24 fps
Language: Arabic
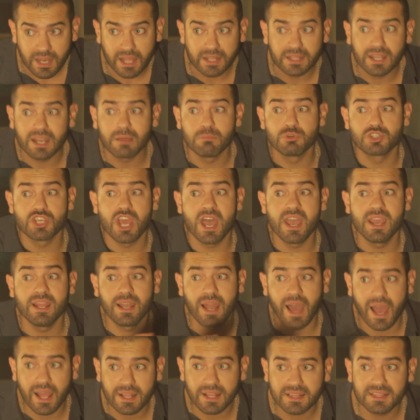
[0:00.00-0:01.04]
لان انا مش
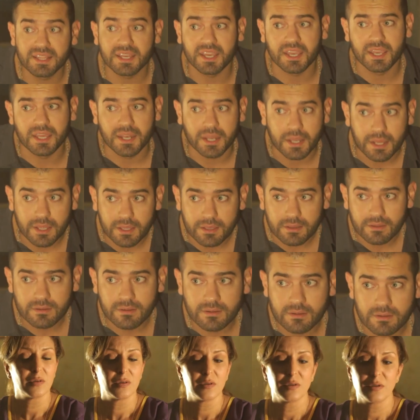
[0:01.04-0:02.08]
قايل لحد غيرك
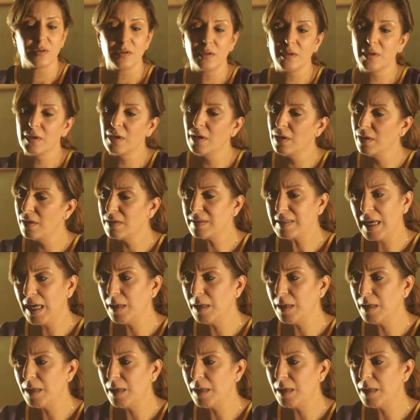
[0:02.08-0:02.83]
خلاص